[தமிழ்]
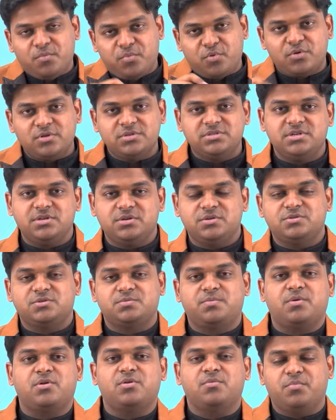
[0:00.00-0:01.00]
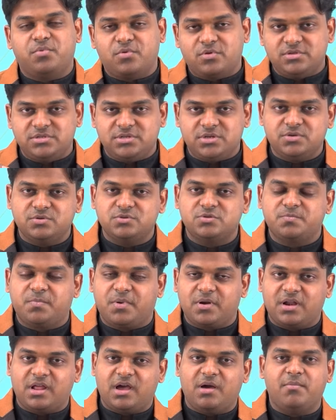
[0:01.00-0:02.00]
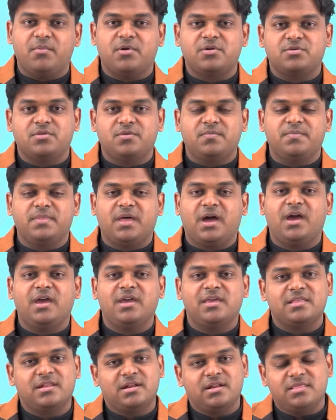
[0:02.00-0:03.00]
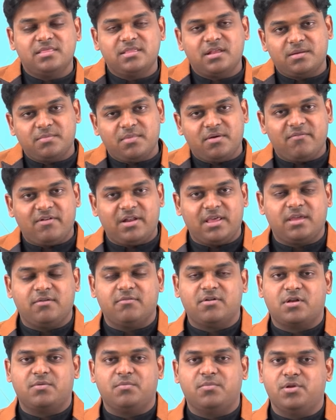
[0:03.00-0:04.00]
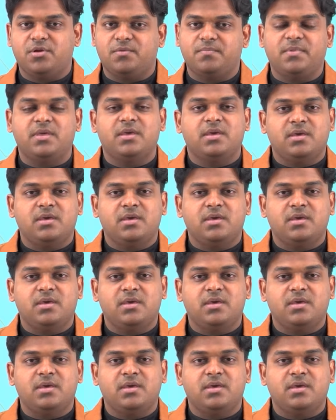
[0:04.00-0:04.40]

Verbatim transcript: புரிஞ்சு யூஸ் பண்ணும் புரிஞ்சு யூஸ் பண்ணால் மட்டும்தான் இதுலேருந்து நம்ம விலகி வர முடியும்